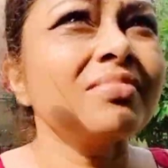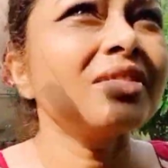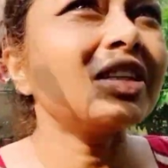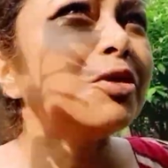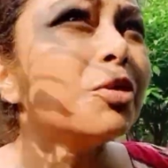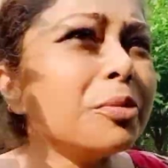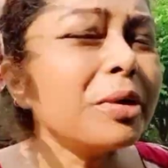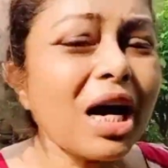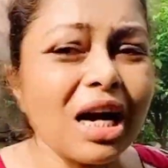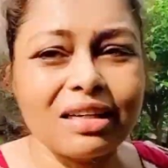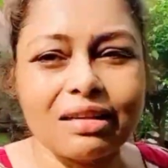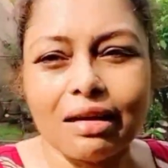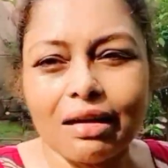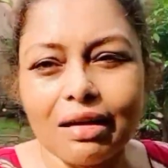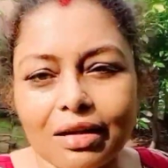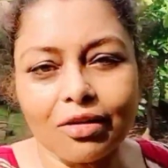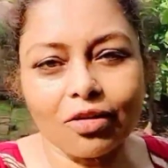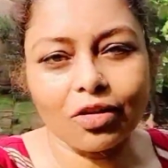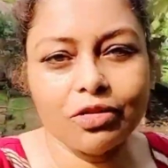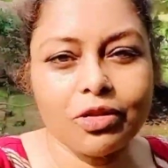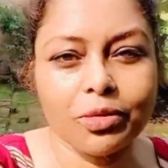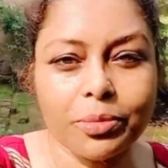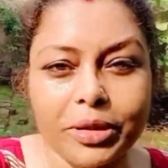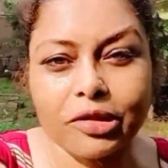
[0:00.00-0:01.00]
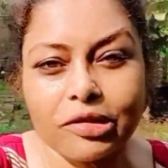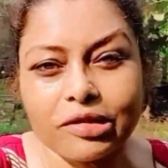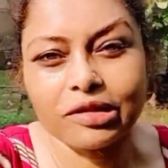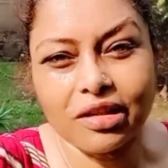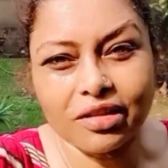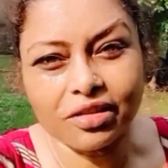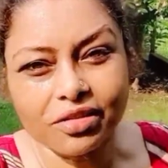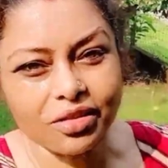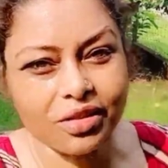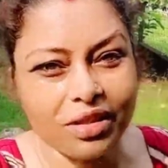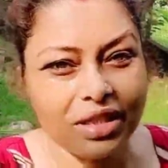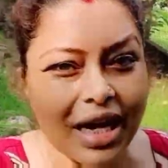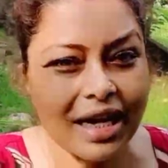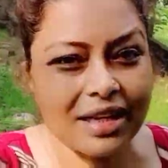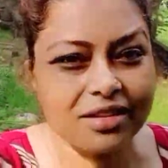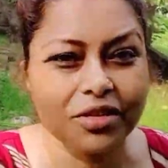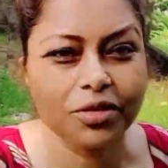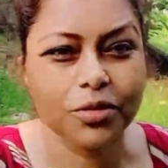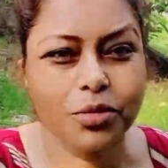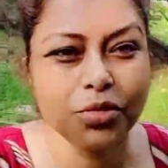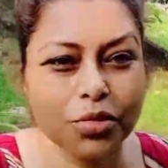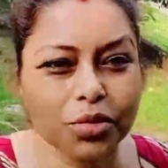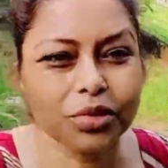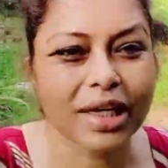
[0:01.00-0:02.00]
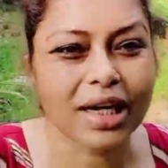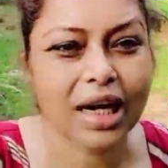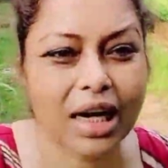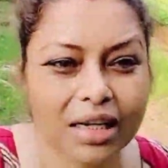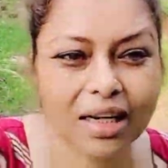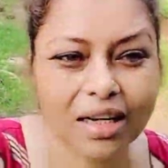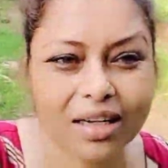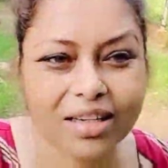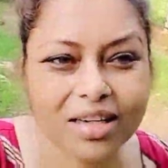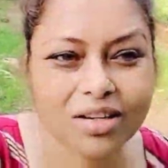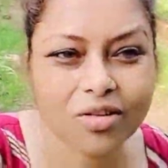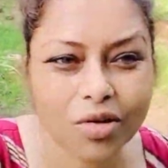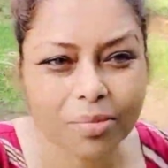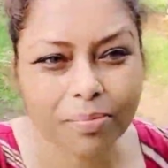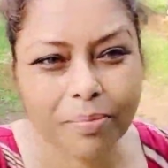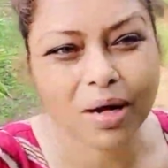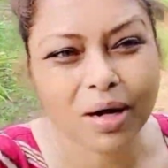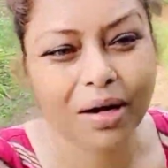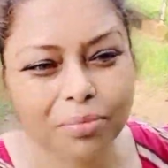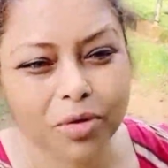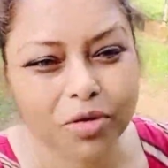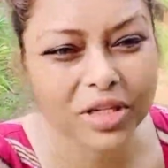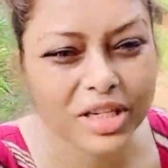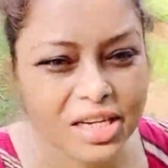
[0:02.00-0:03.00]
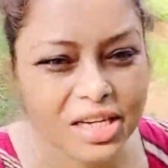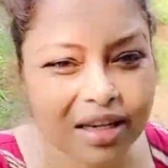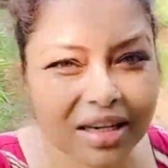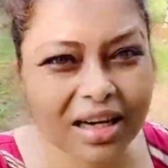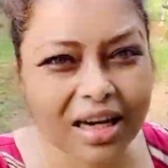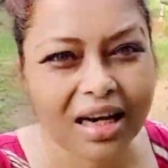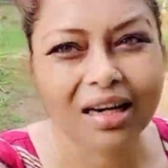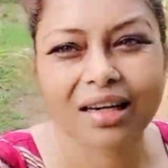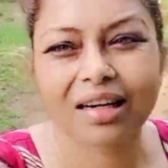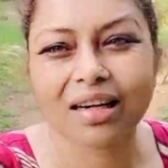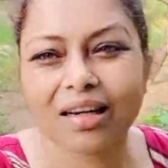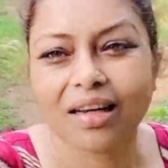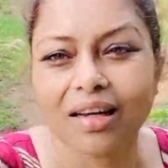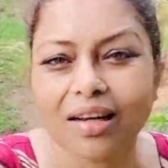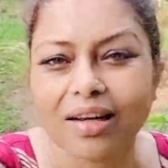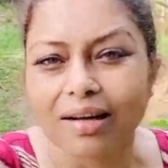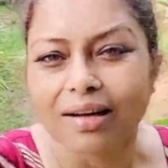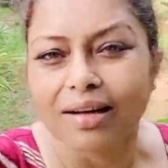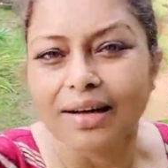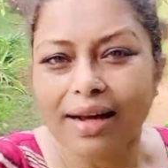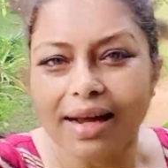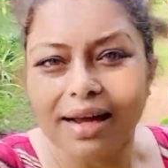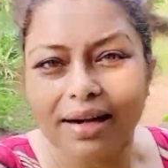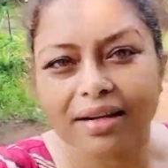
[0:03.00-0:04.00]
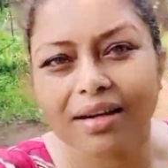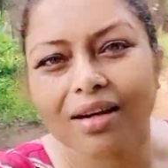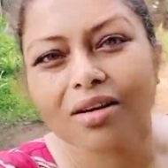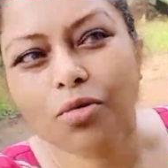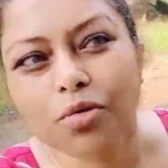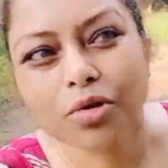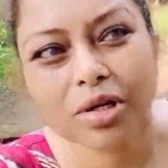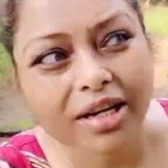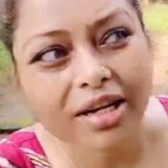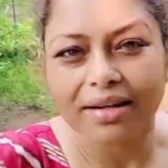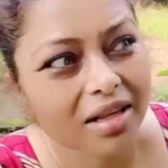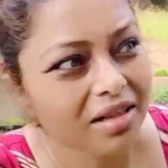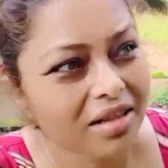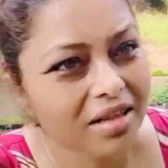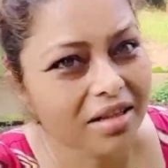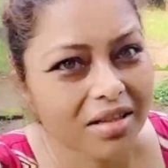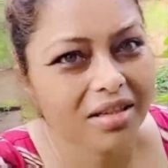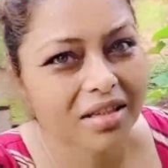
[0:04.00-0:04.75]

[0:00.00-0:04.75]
খুব কাঁঠালের গন্ধ বেরোচ্ছে না তো এত উঁচুতে কাঁঠাল কি করে পারবো কি আর কালকে একটা লক্ষ্মীকে দিয়ে